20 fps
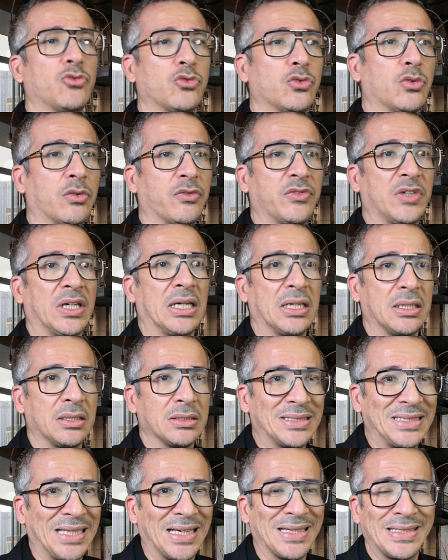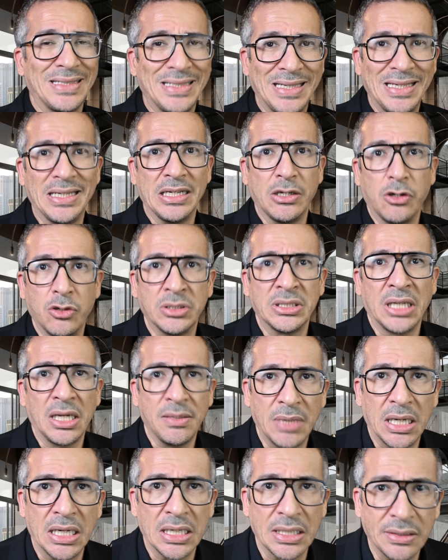où on va casser les
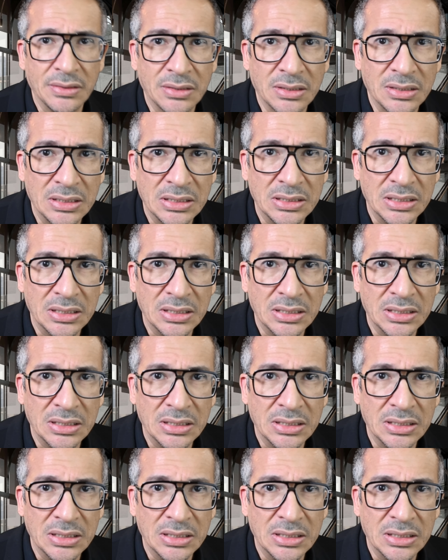all-time highs.